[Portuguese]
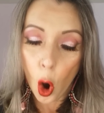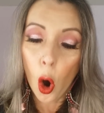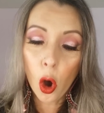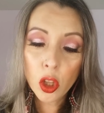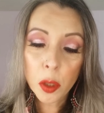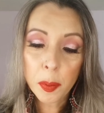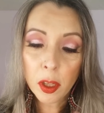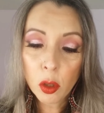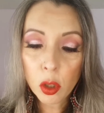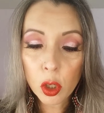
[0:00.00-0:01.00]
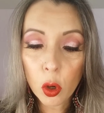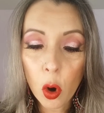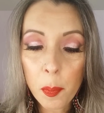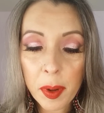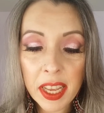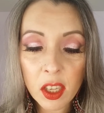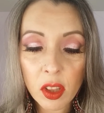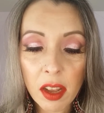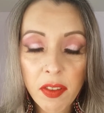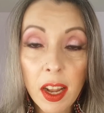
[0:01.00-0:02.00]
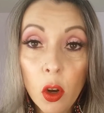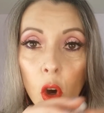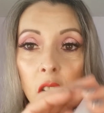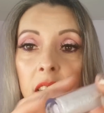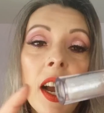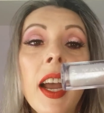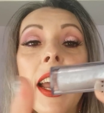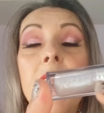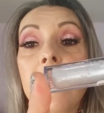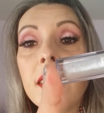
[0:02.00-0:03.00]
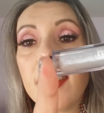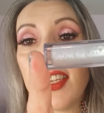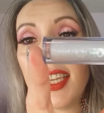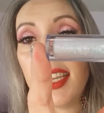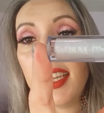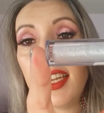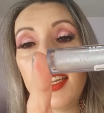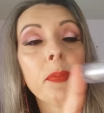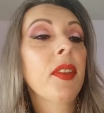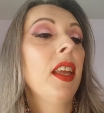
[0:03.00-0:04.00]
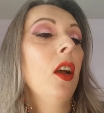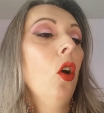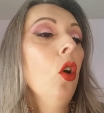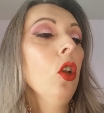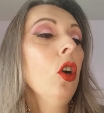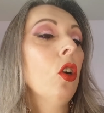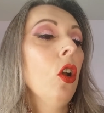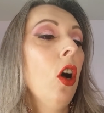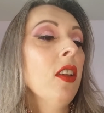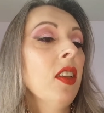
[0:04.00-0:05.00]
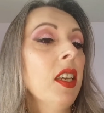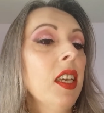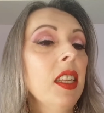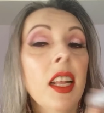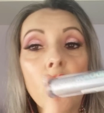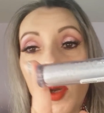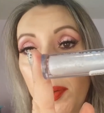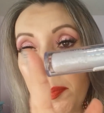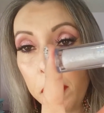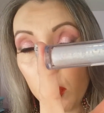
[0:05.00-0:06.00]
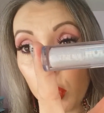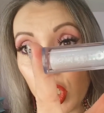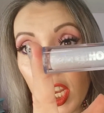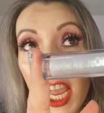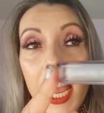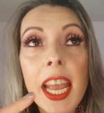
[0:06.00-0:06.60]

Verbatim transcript: Outro produto que eu comprei que eu tava louca é esse Hologloss aqui da Top Beauty.